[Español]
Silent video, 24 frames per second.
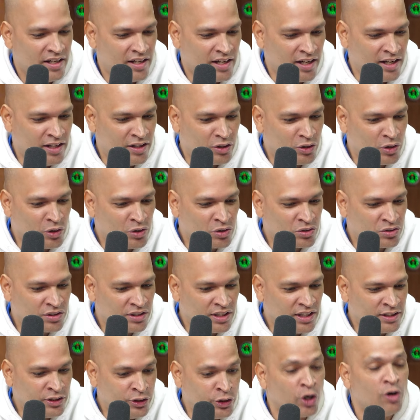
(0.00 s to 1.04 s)

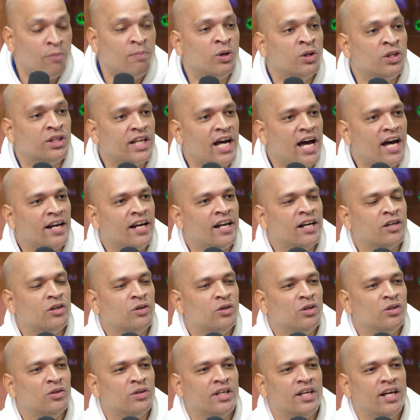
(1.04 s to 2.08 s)
Entonces, Joe Montana
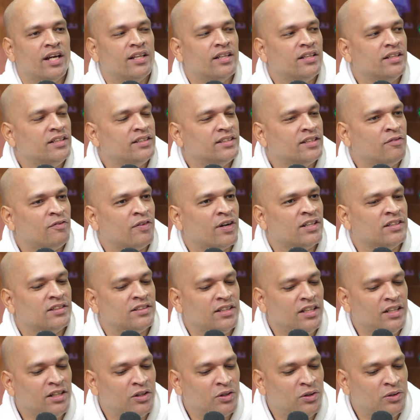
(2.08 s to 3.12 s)
con los gigantes de ah, San
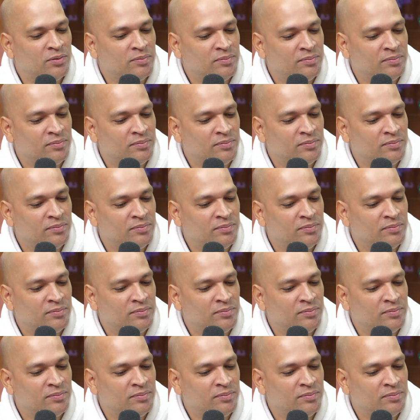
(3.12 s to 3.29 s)
Francisco.